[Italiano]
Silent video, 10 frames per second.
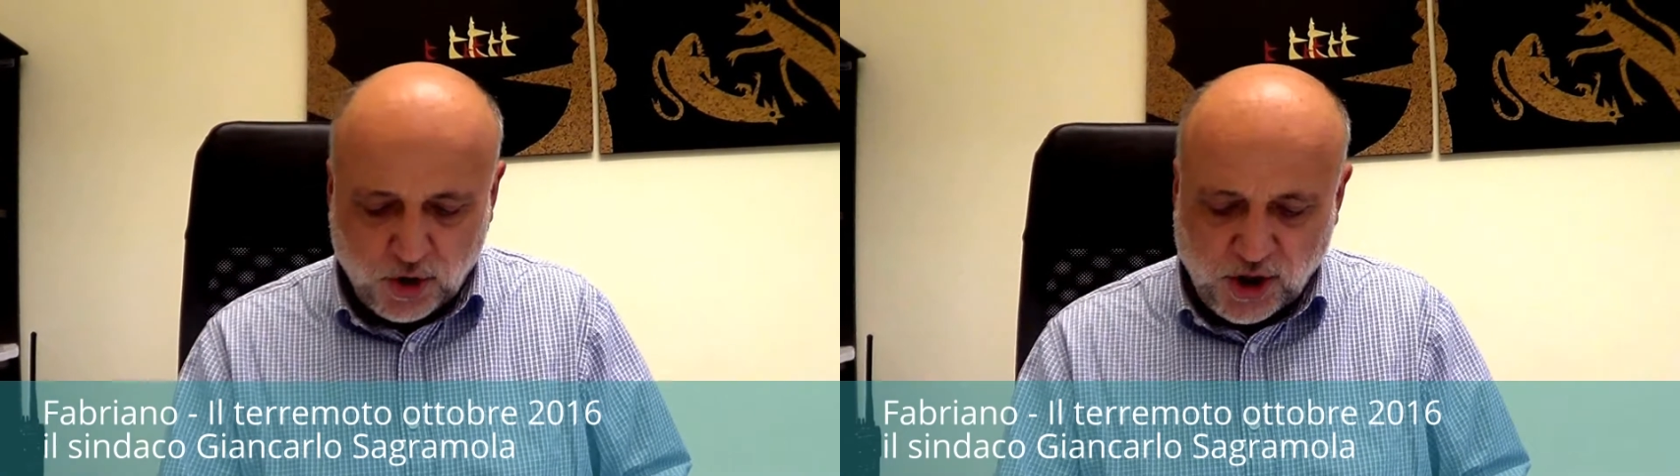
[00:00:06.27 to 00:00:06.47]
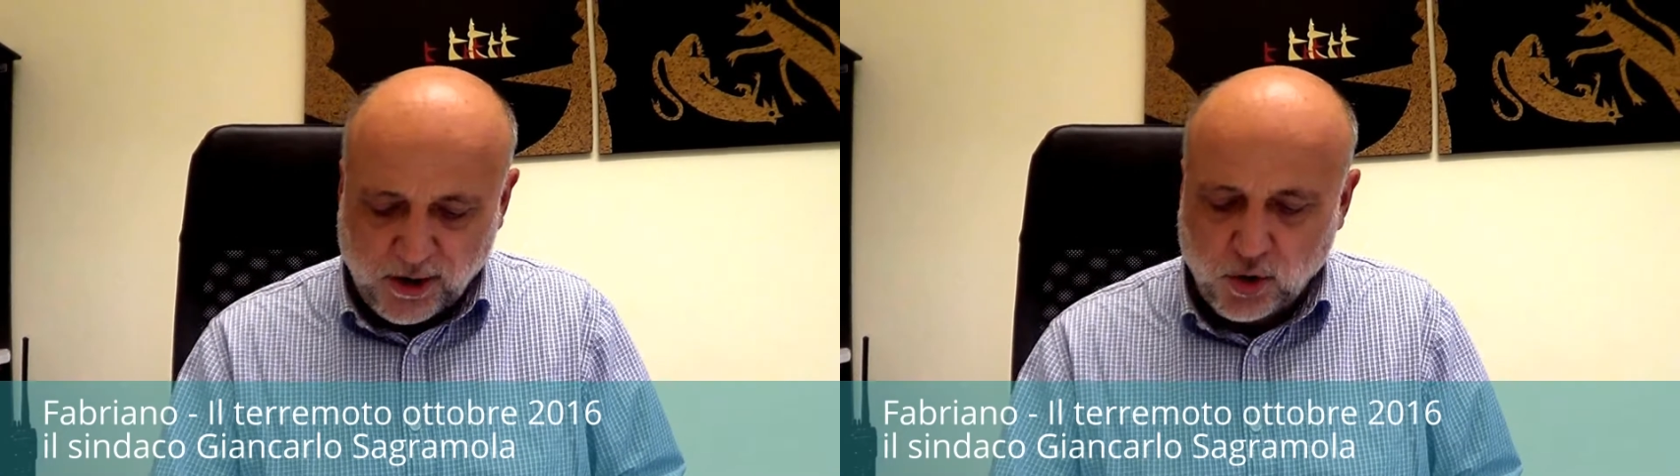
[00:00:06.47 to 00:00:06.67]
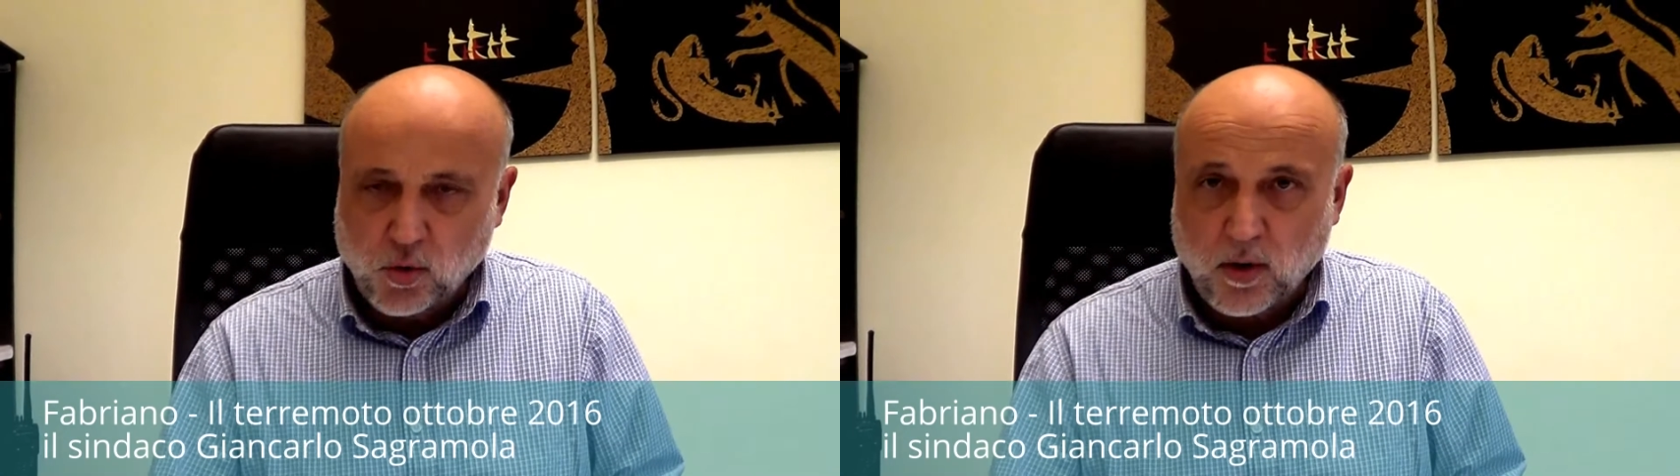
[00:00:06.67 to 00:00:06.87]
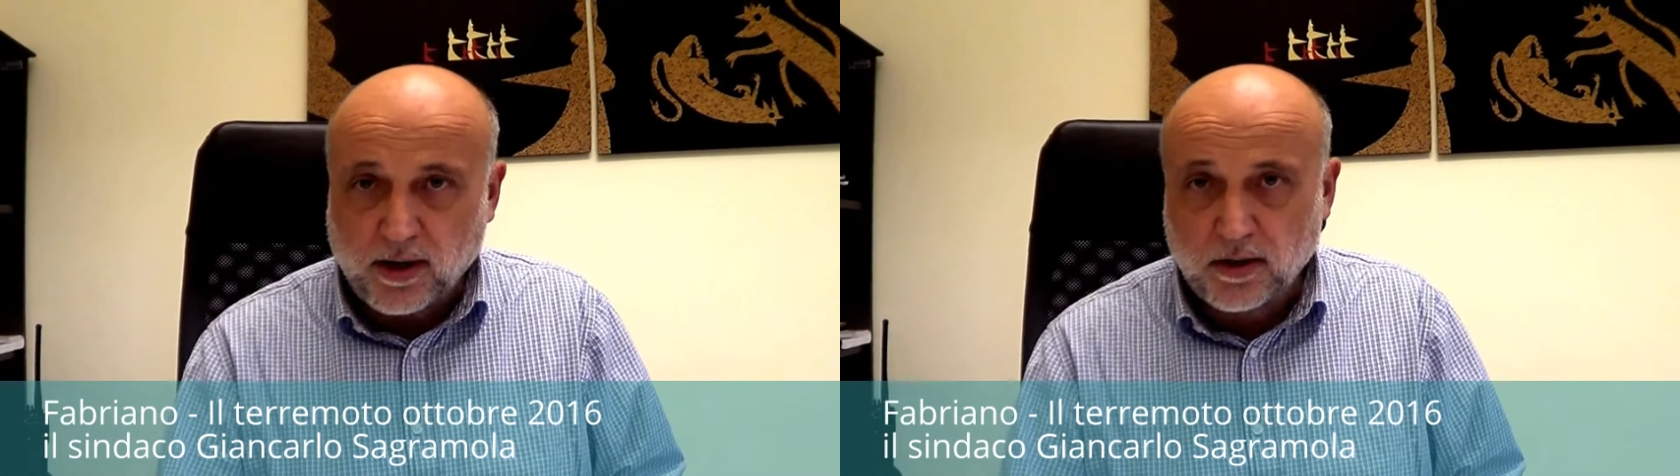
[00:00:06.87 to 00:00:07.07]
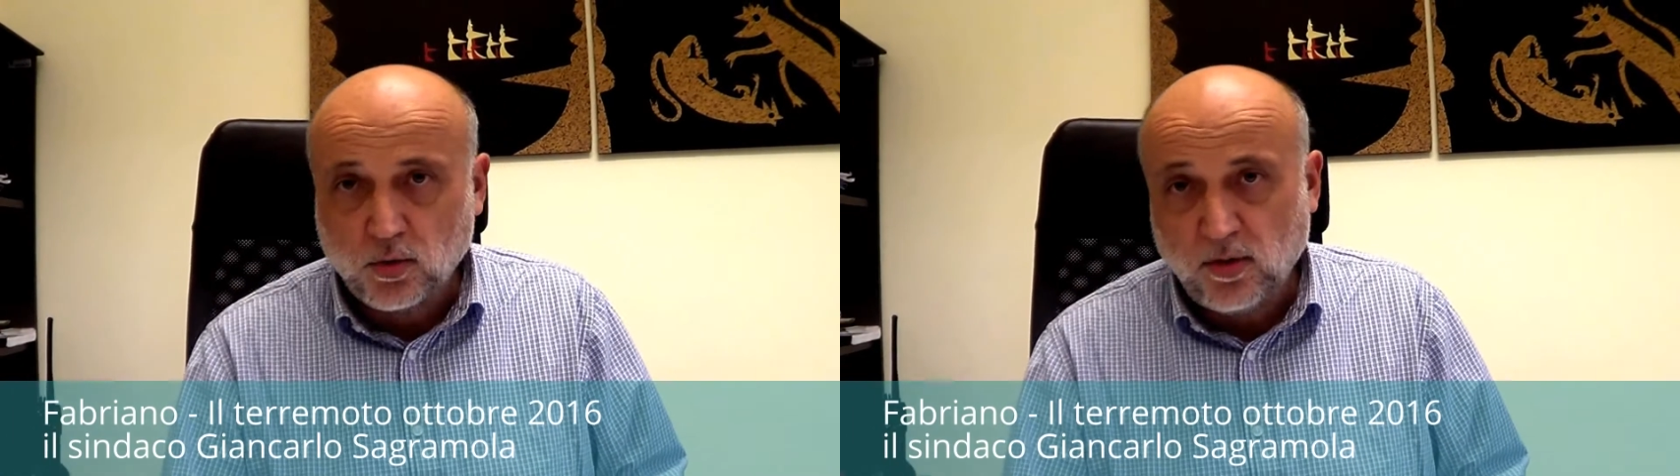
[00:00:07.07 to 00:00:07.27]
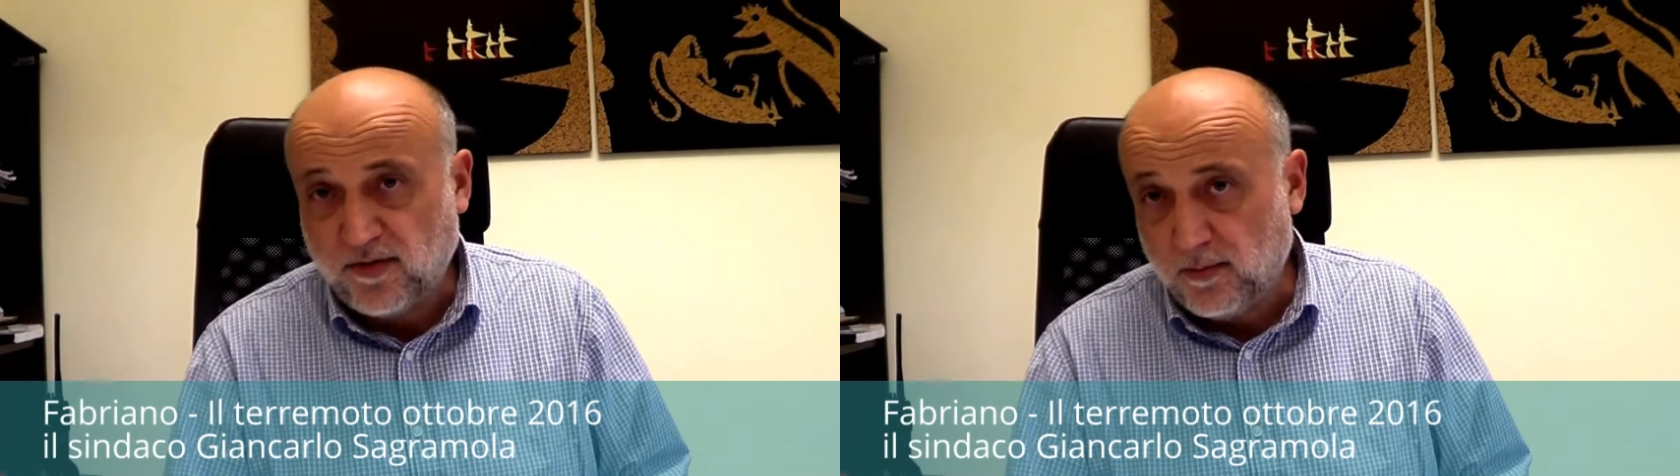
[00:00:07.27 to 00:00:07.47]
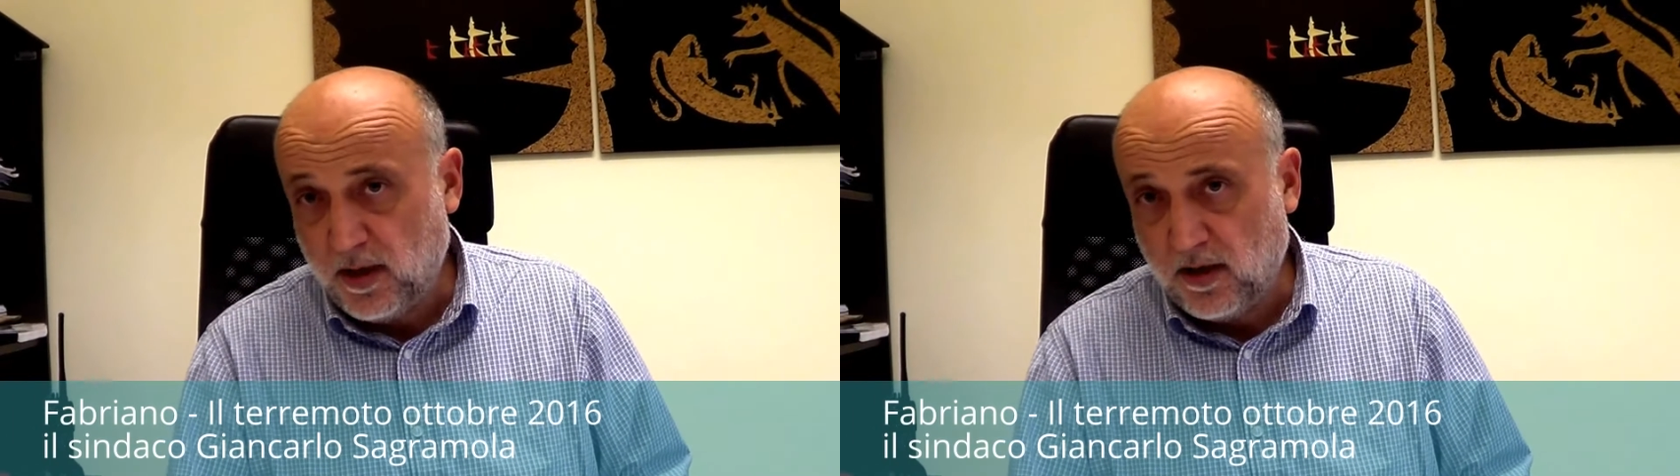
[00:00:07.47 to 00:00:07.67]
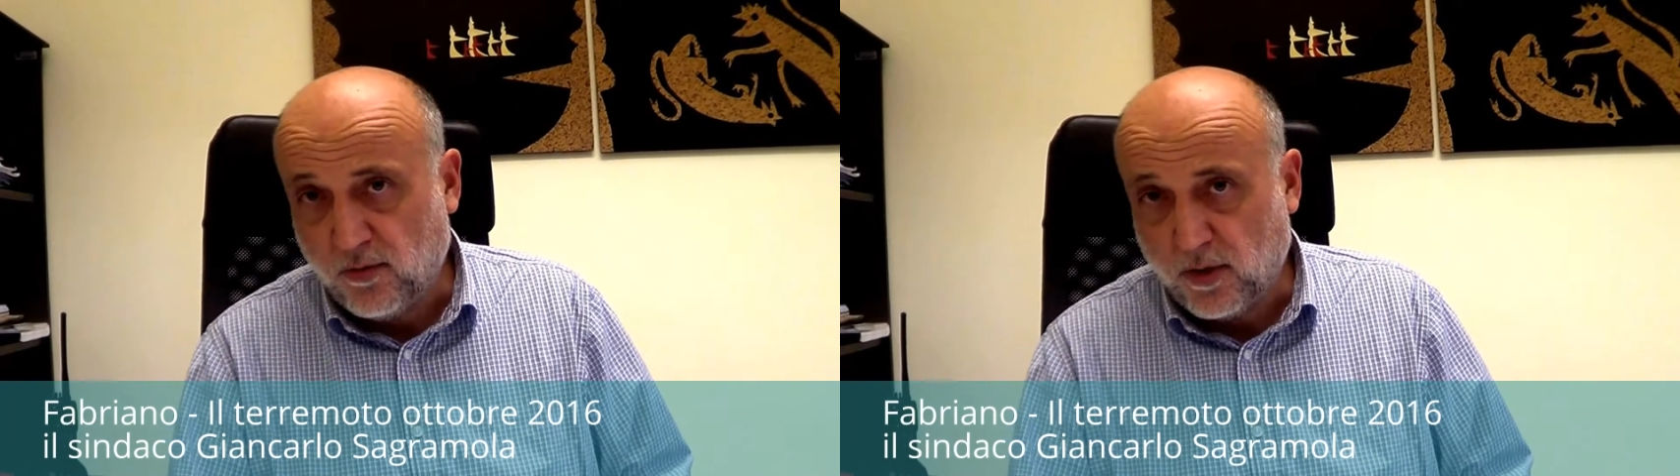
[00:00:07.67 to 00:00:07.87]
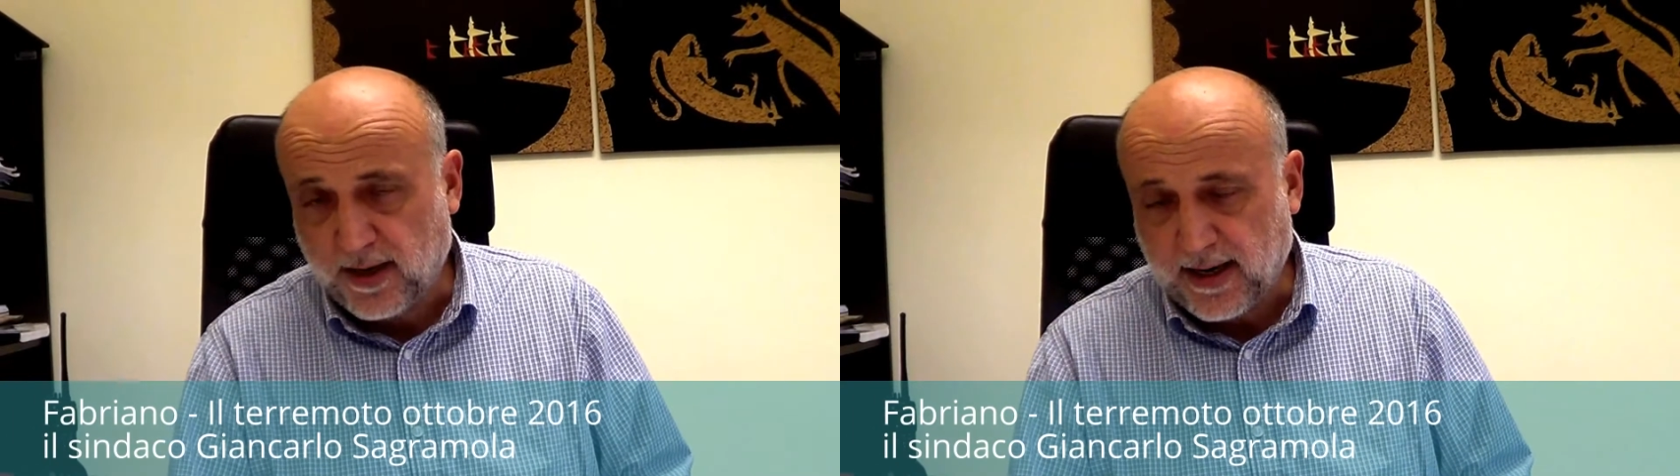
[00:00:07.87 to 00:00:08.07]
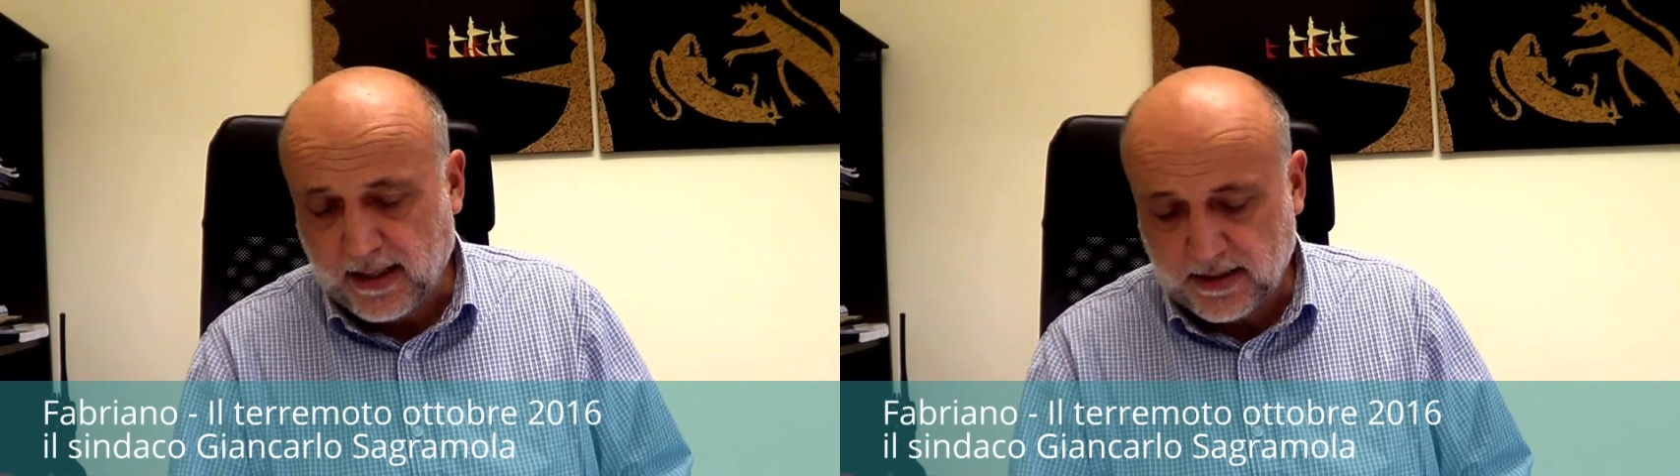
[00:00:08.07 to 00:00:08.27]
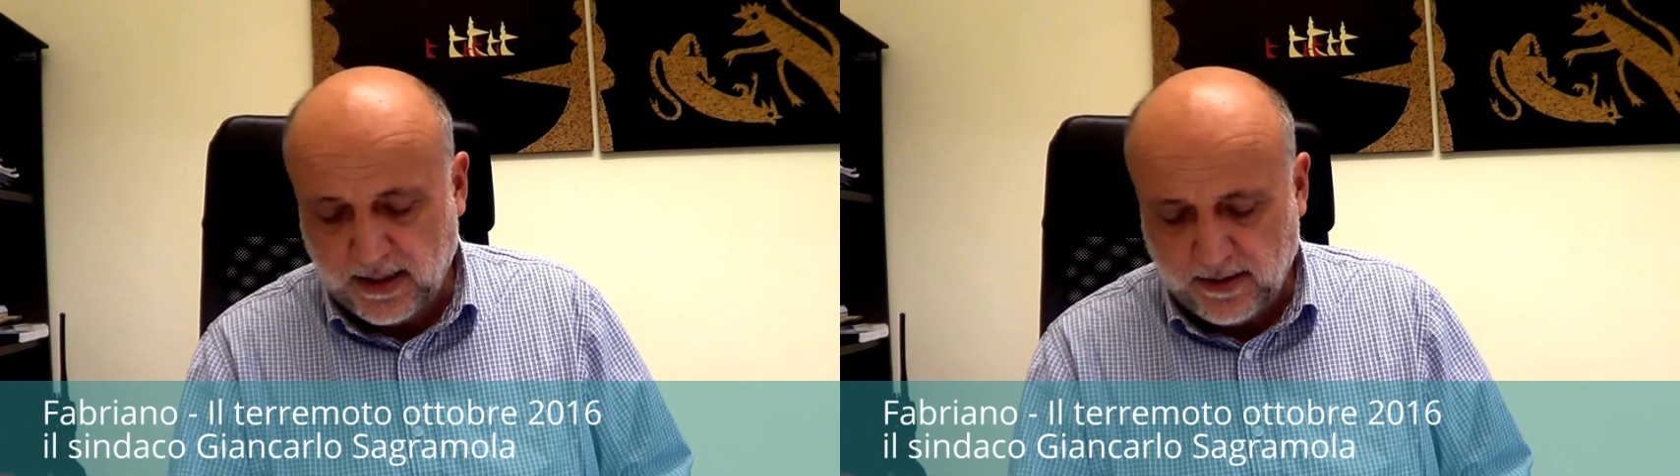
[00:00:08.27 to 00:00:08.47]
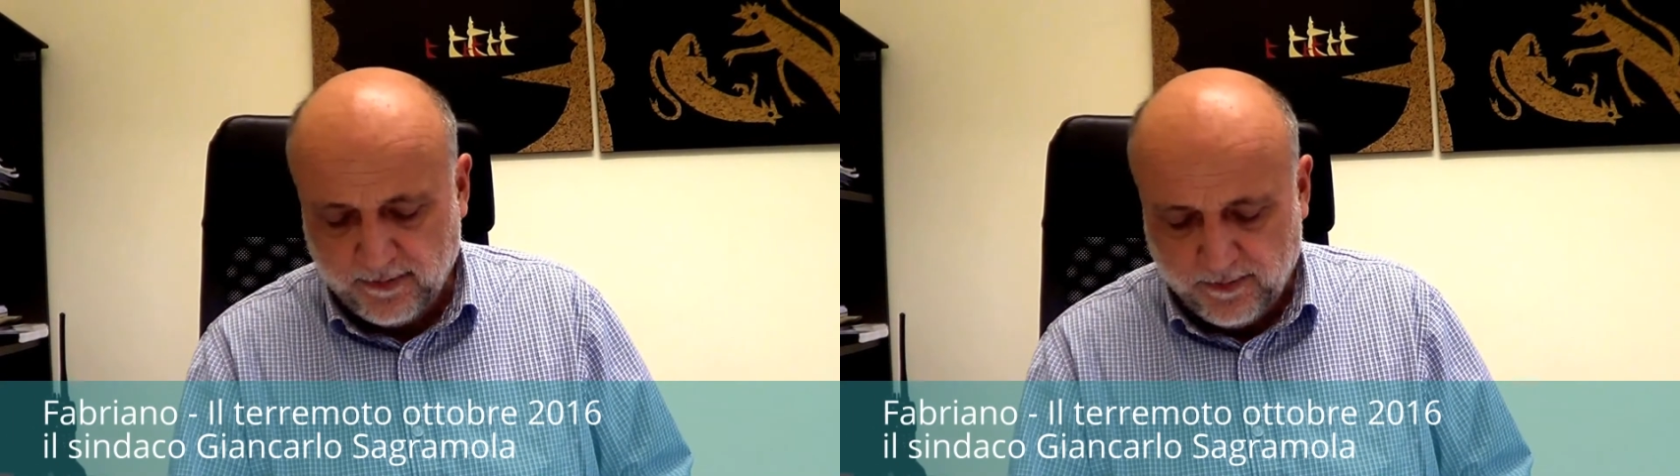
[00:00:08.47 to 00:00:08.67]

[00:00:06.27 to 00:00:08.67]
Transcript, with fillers: 142 famiglie fuori casa,